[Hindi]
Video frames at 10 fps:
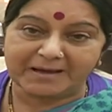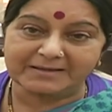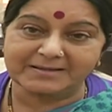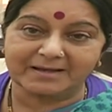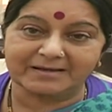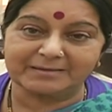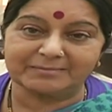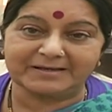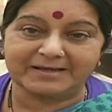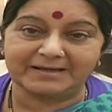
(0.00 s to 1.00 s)
भागीदार नहीं
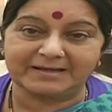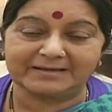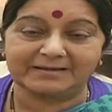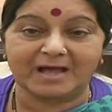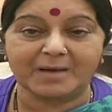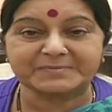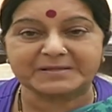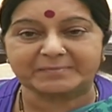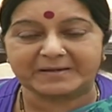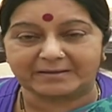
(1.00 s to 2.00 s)
बनेंगे लेकिन
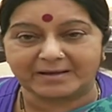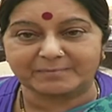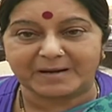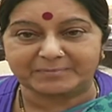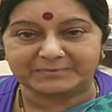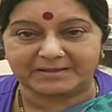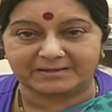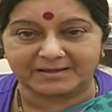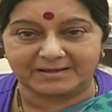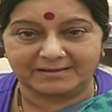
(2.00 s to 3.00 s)
आपसे प्रेरणा प्राप्त
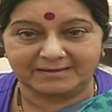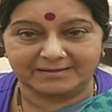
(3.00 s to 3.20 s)
करके